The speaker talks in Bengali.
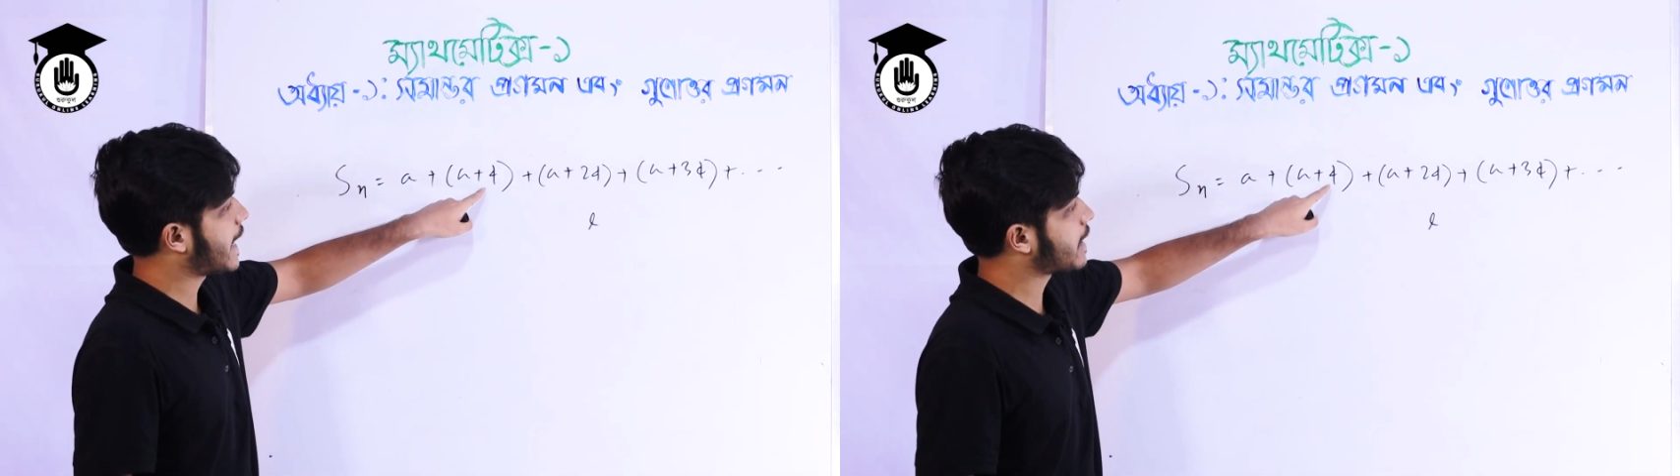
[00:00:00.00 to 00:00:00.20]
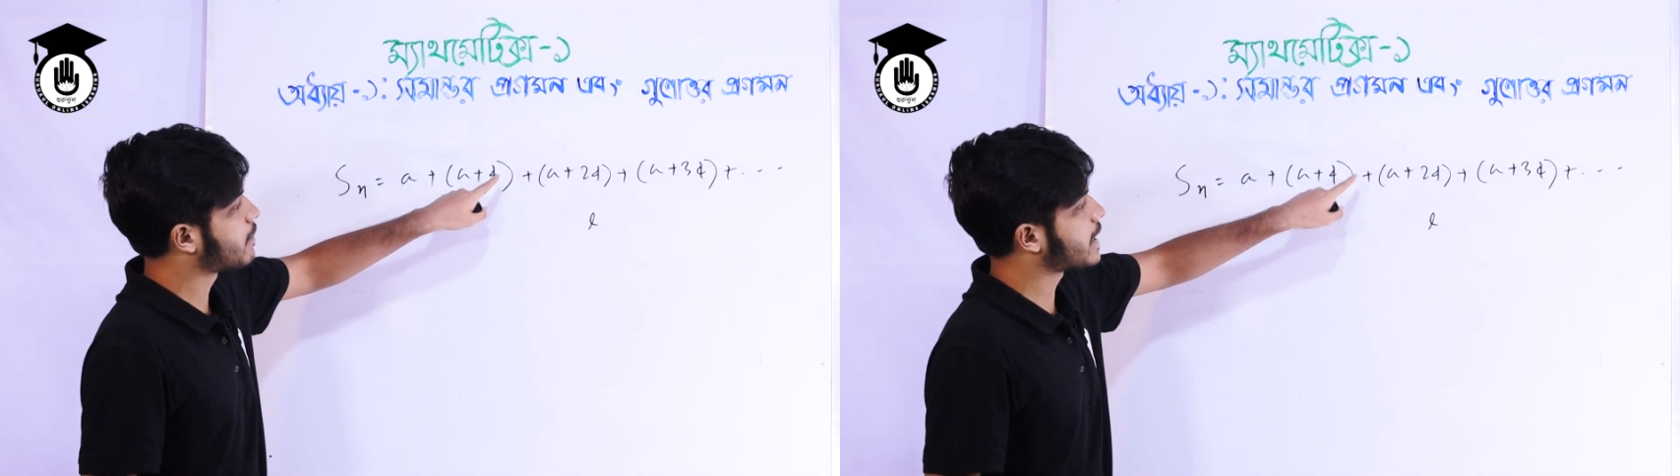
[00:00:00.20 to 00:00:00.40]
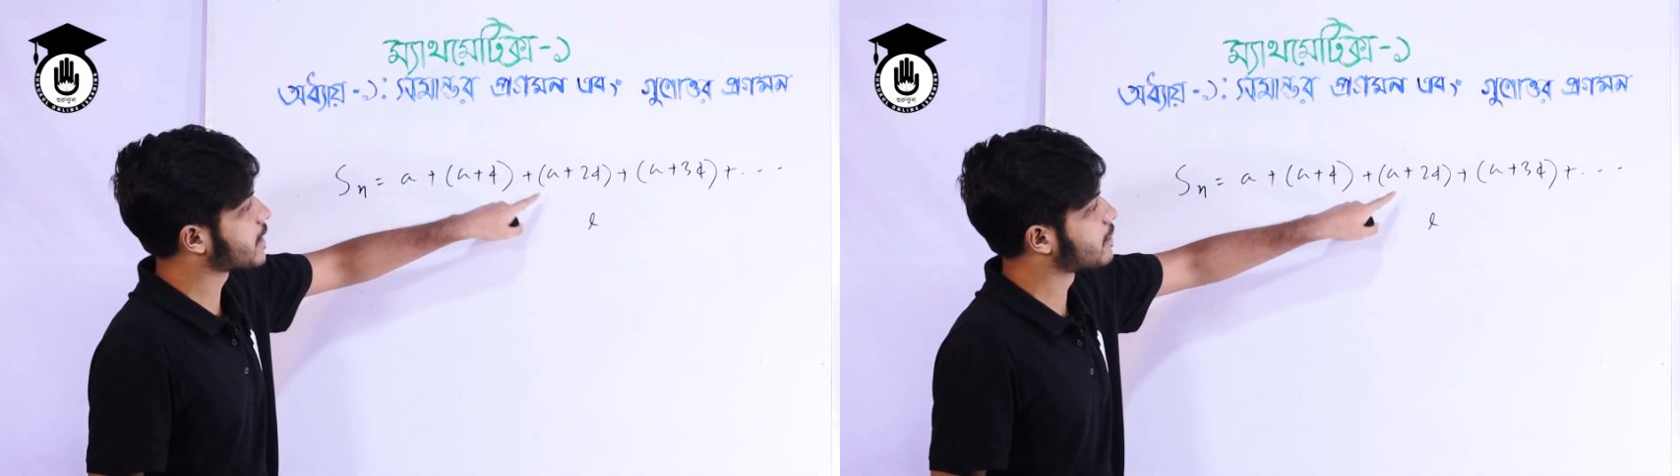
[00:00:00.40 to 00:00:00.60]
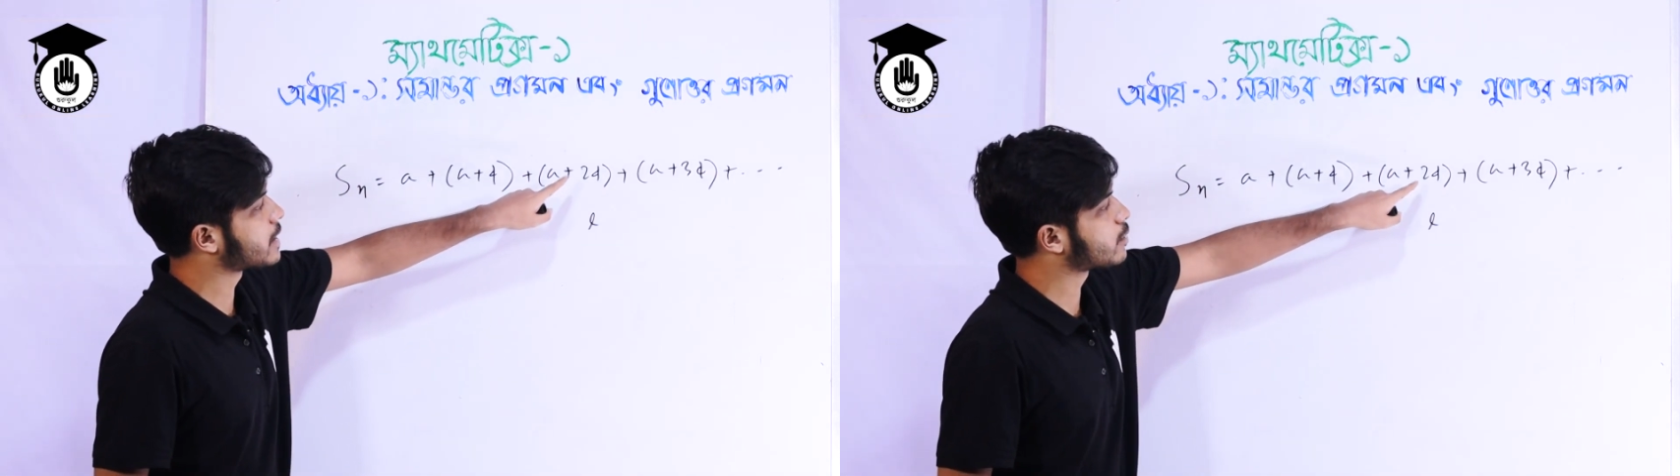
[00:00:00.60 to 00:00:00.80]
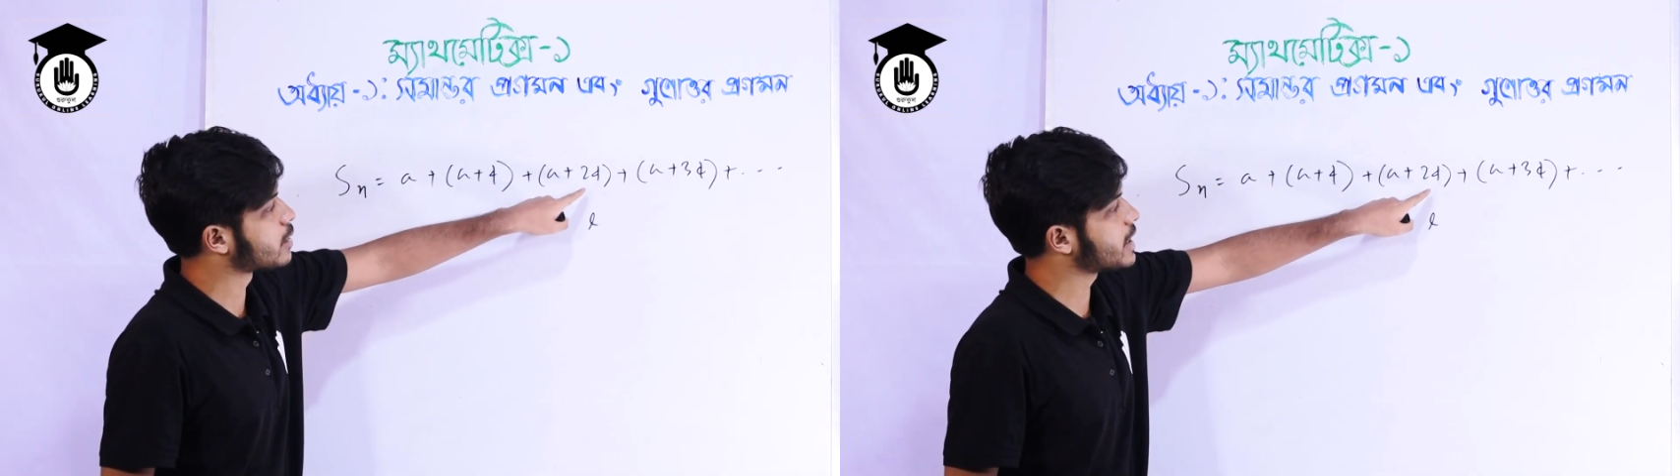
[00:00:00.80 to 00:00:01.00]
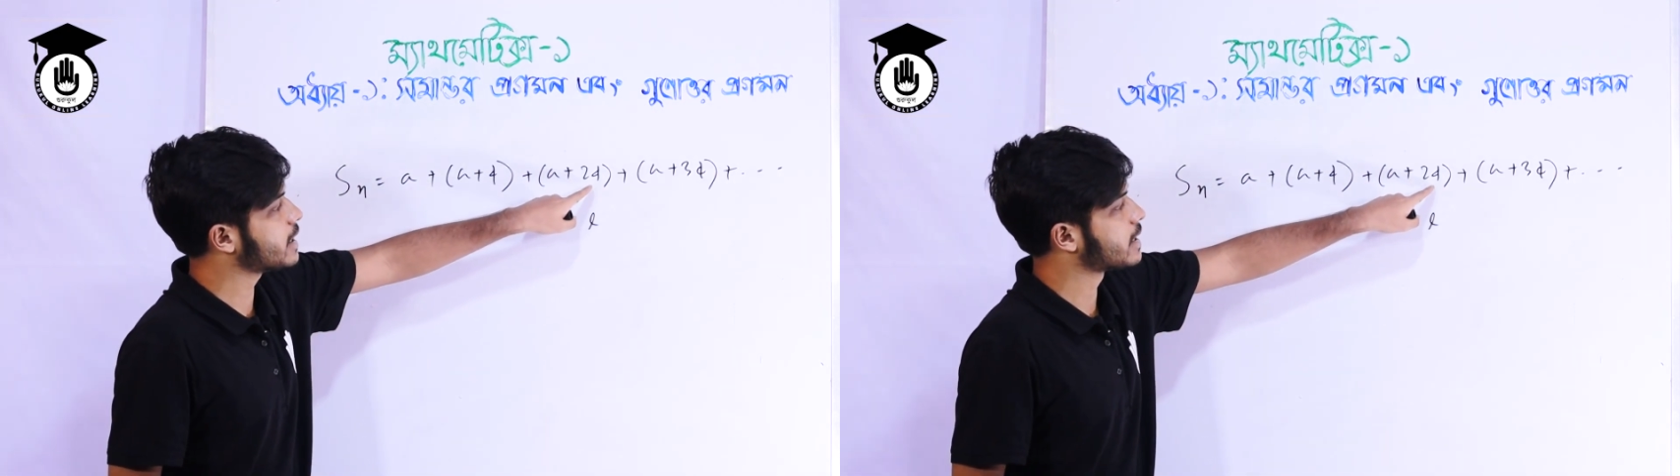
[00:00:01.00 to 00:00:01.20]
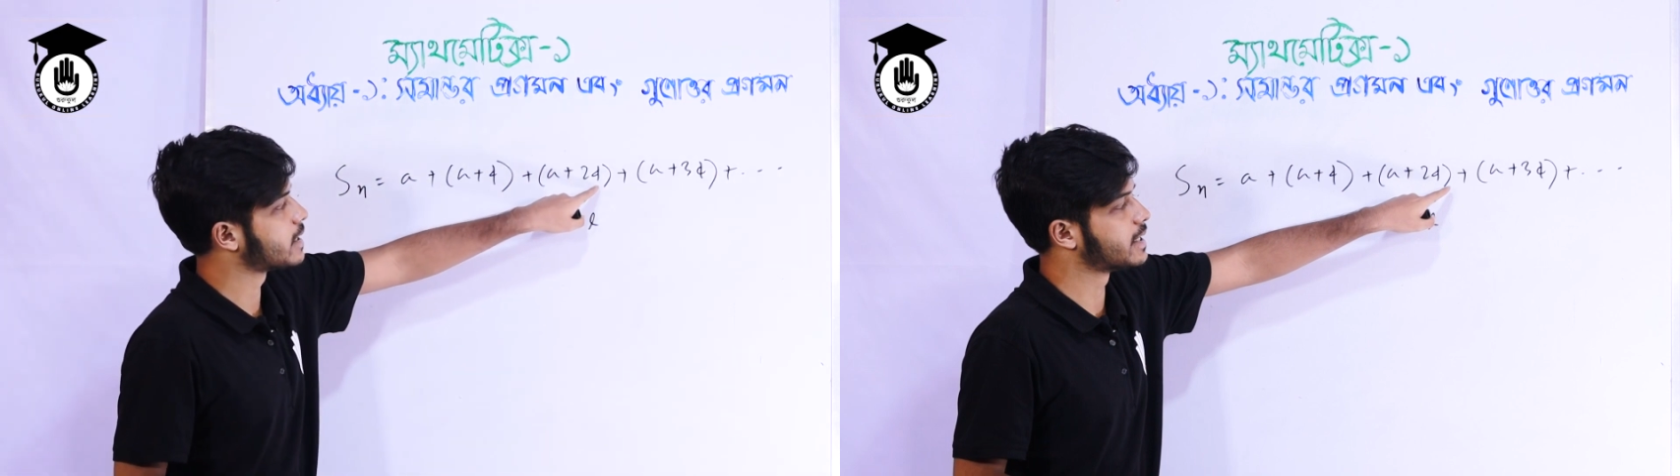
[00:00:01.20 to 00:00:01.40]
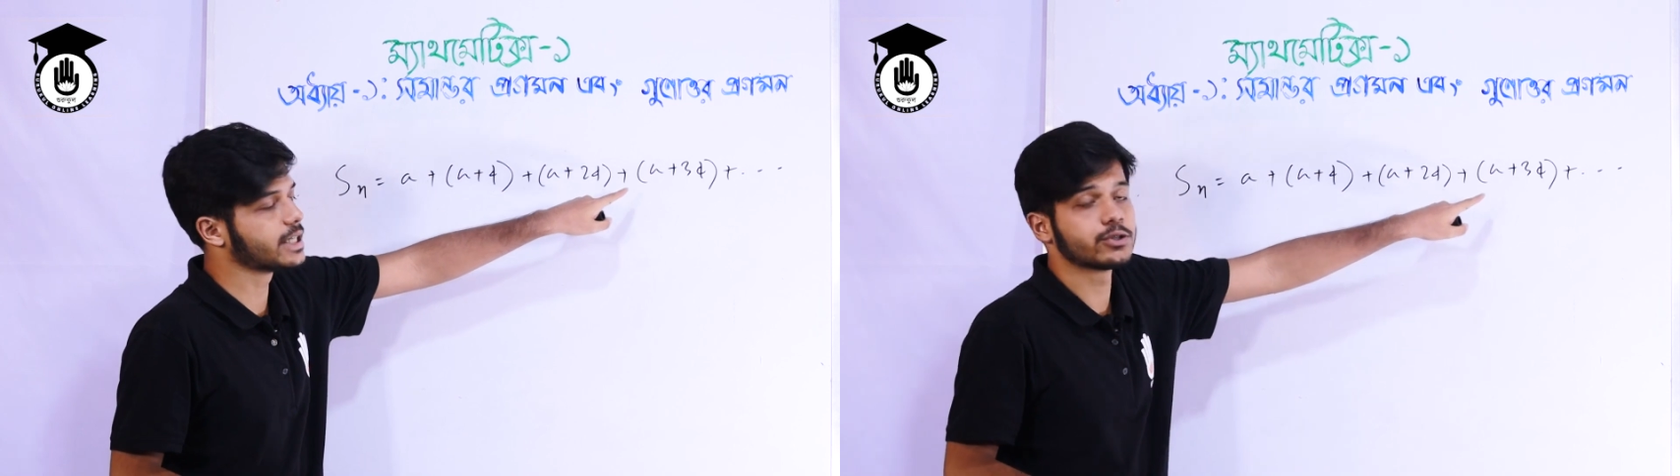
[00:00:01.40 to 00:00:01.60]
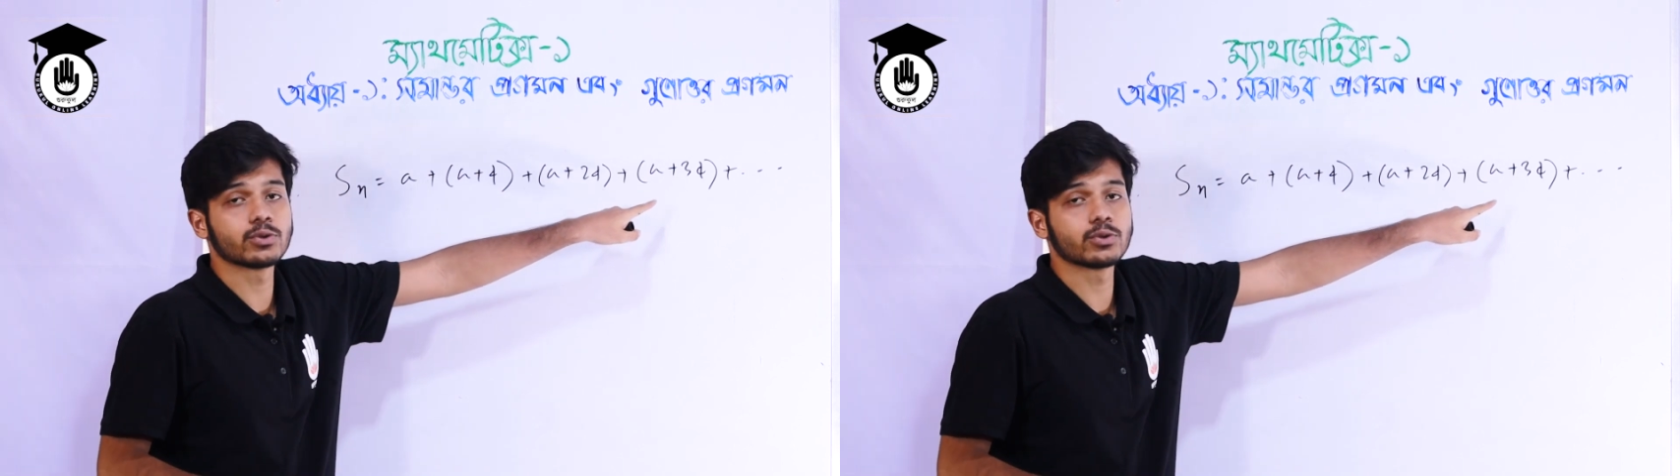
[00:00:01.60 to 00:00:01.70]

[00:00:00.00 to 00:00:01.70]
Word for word: একবার একবার করে ডি